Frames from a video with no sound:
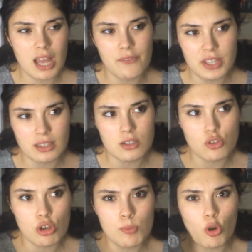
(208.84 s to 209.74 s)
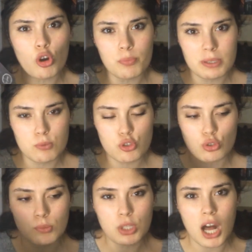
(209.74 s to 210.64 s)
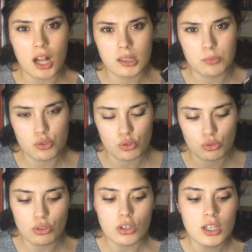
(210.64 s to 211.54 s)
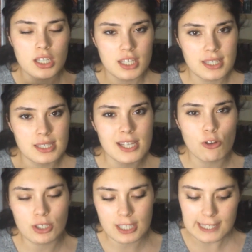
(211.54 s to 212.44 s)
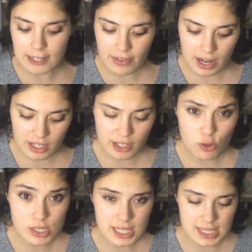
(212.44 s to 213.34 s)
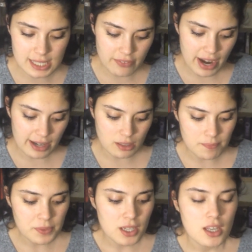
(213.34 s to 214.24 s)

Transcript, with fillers: Tam fiyatlarını söyleyeyim. Bir 11,5'tu. Bu da 6,5'tu. İkisine 17 lira, 18 e, lira verdim.